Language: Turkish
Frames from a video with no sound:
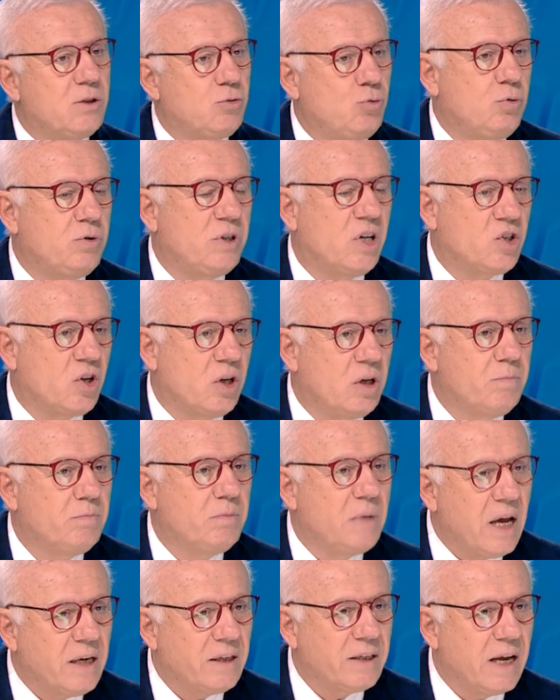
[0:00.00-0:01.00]
yüzleşelim
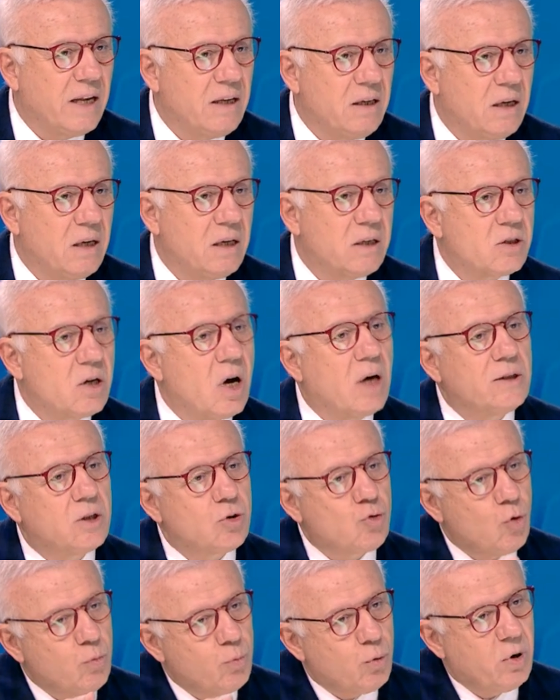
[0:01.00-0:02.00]
derken
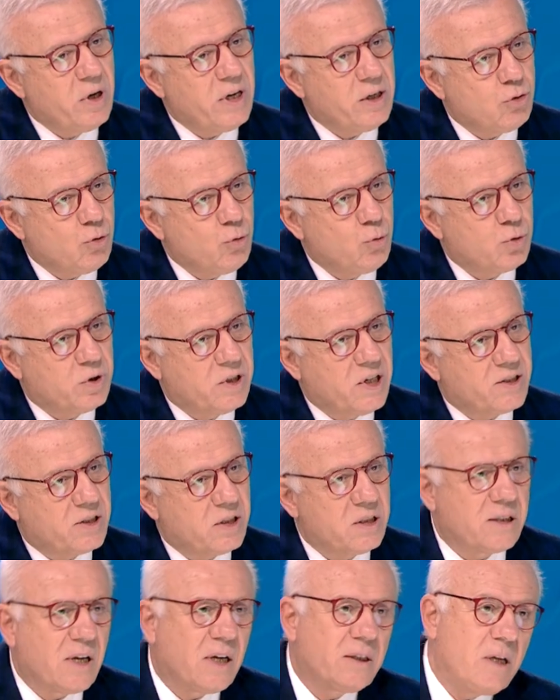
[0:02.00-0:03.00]
sadece öbürleri
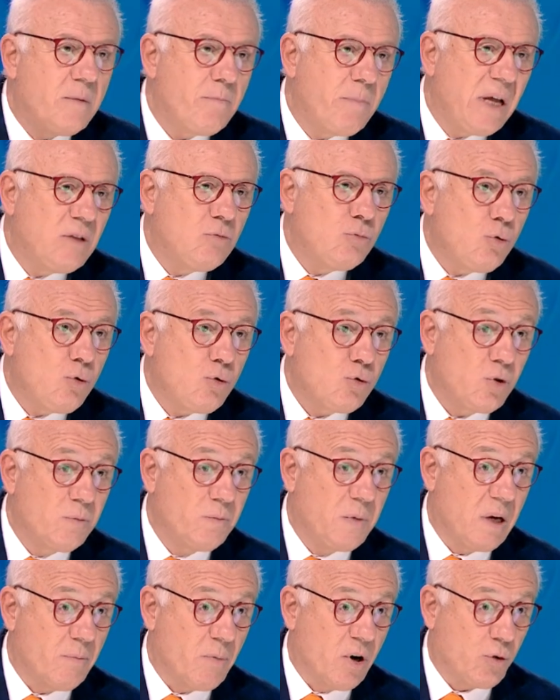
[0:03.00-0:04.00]
yüzleşsin zaten ben dürüstüm
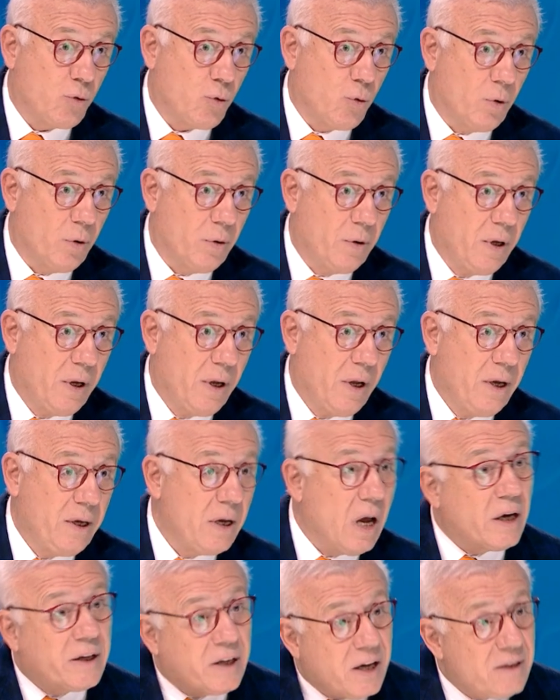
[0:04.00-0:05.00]
diye bakıyor.
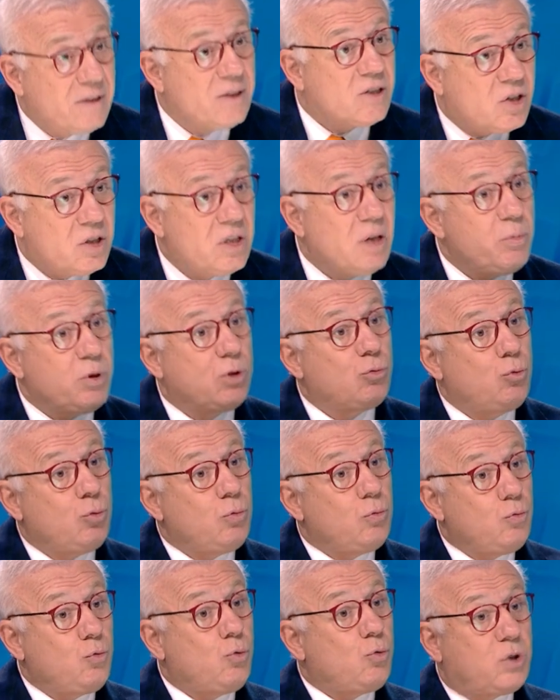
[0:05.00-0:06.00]
Ya kendisinde bir
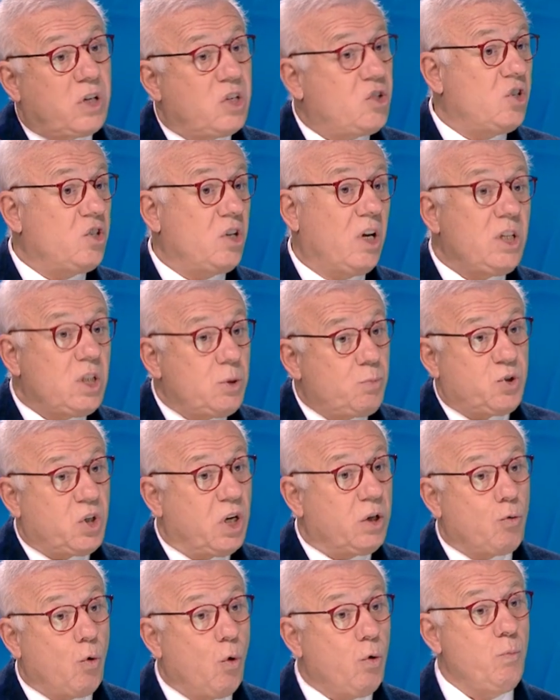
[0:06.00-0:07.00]
düzleşecek hiçbir
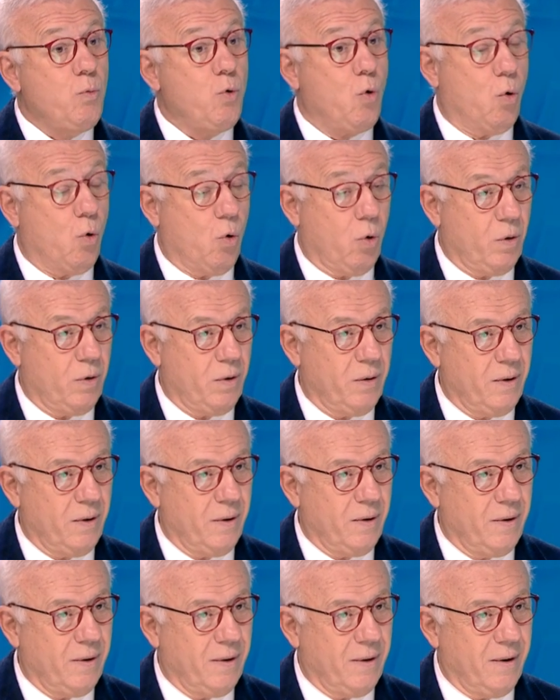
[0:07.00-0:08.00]
şey görmüyor.
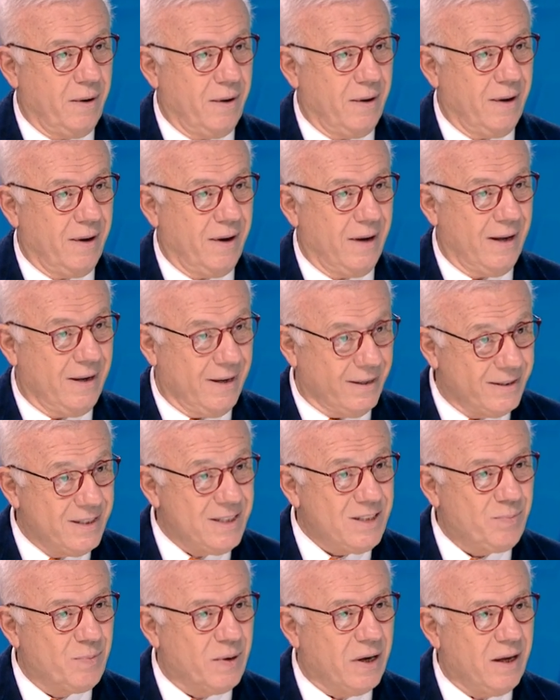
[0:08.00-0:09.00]

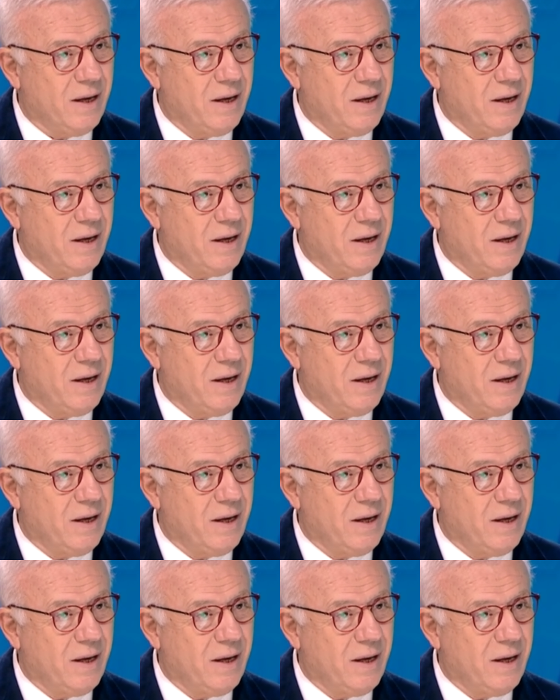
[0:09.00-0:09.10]
Anladınız mı?